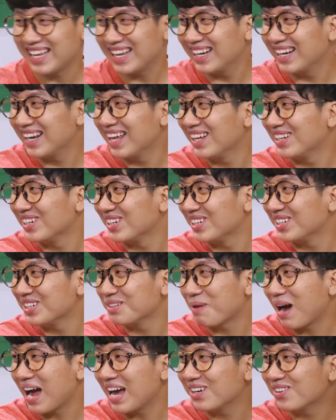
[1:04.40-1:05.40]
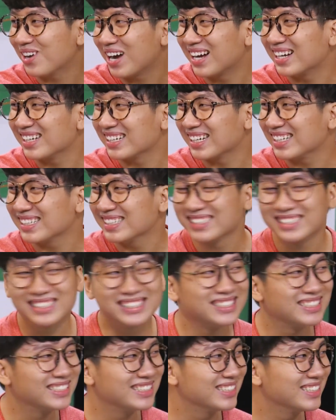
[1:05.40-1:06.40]
lẹ lên nó bay quá rồi à,
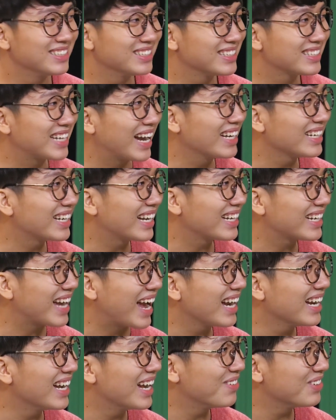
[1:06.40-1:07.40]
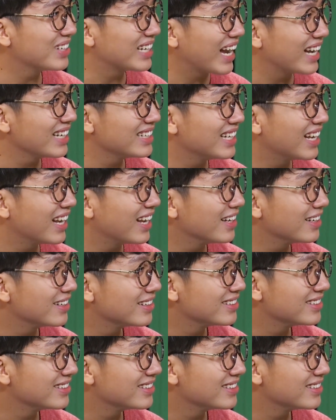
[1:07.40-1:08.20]
à, cắn cắn hả mày cắn gì hả